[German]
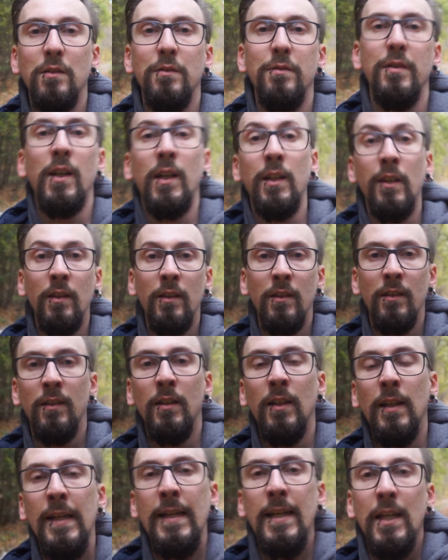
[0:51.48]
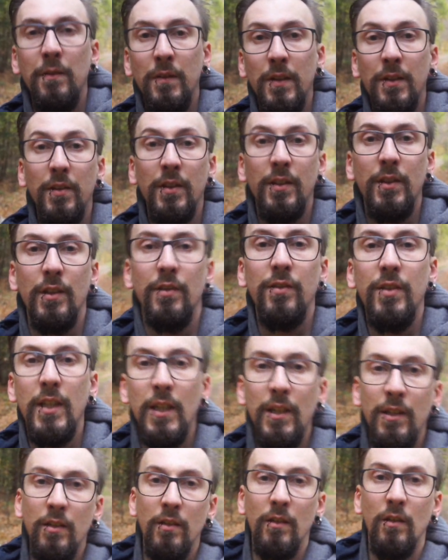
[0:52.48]
gefahren. Wen es
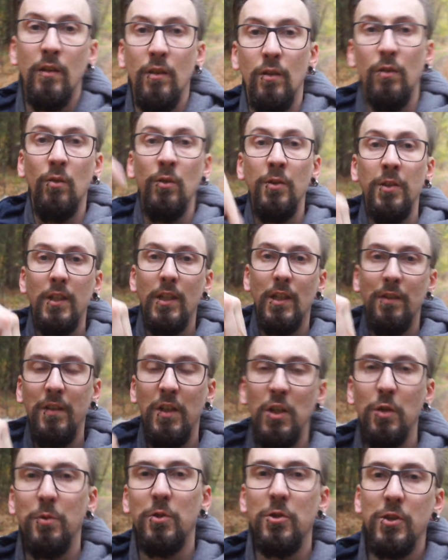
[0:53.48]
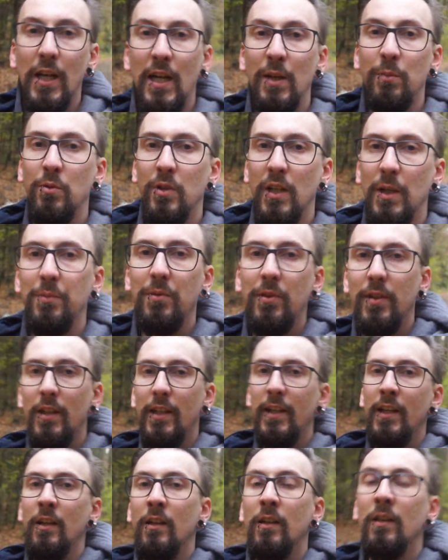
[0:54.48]
interessiert, unten in der Videobeschreibung gibt es den
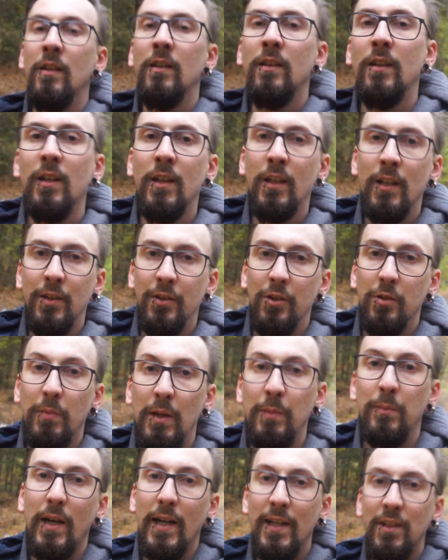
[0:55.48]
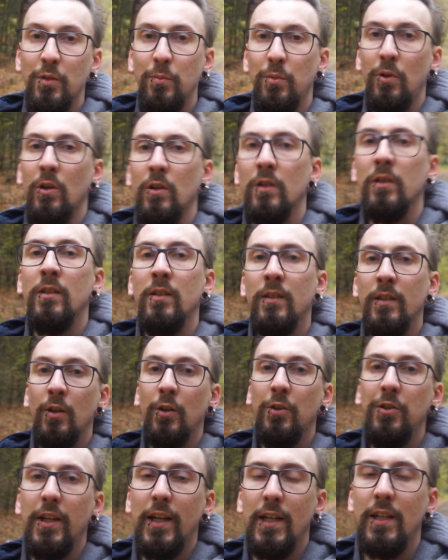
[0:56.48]
Link zu meinem Reiseblog,
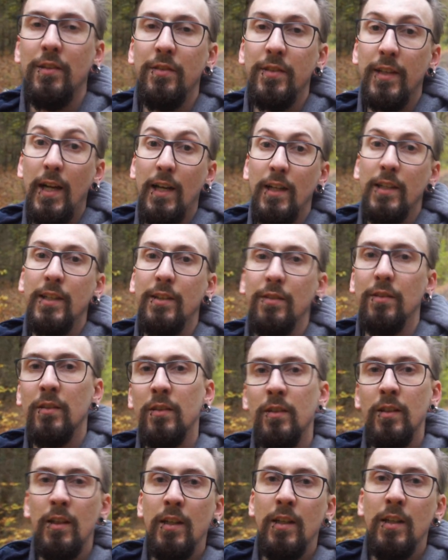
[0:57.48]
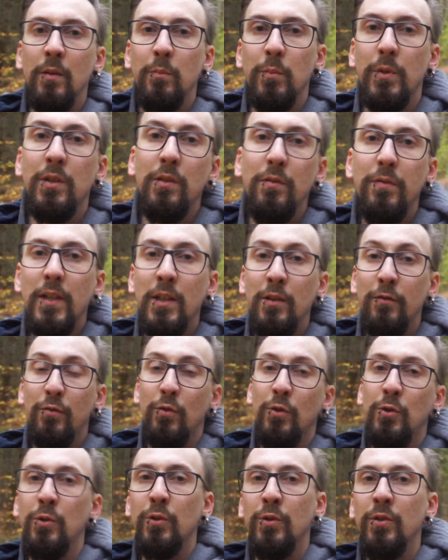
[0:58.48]
könnt ihr alles nachlesen mit vielen
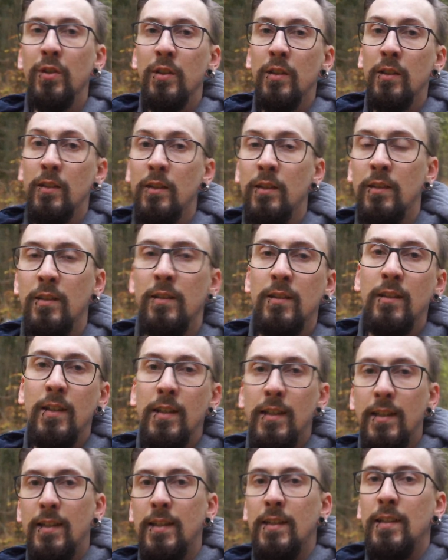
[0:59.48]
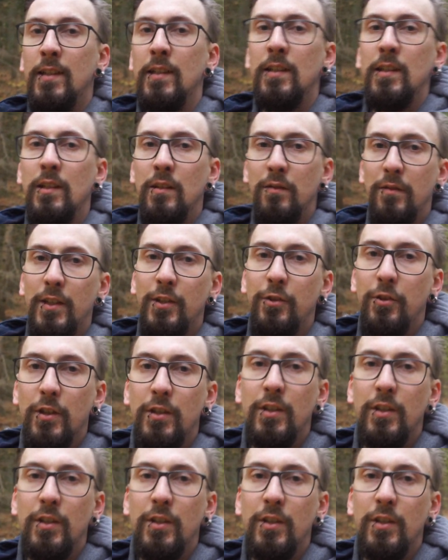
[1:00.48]
Fotos. Falls euch